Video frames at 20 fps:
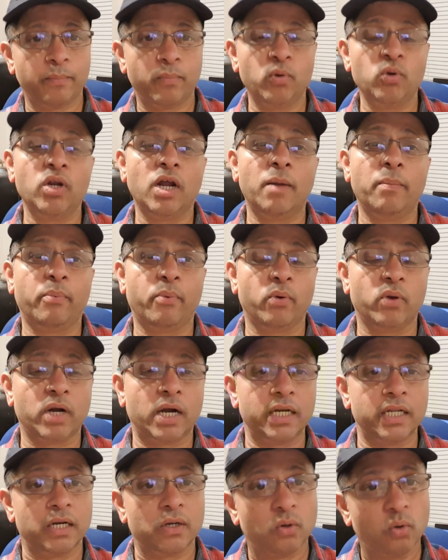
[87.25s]
முன்னாள்
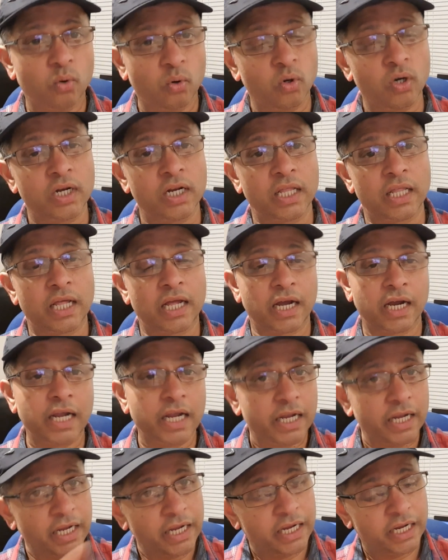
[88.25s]
போராளிகள் கூறினதாக
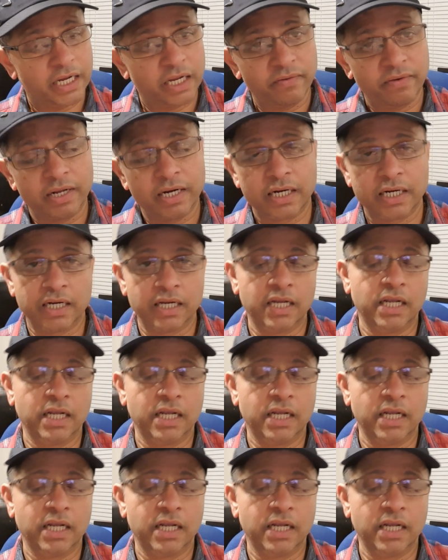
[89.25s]
இவர்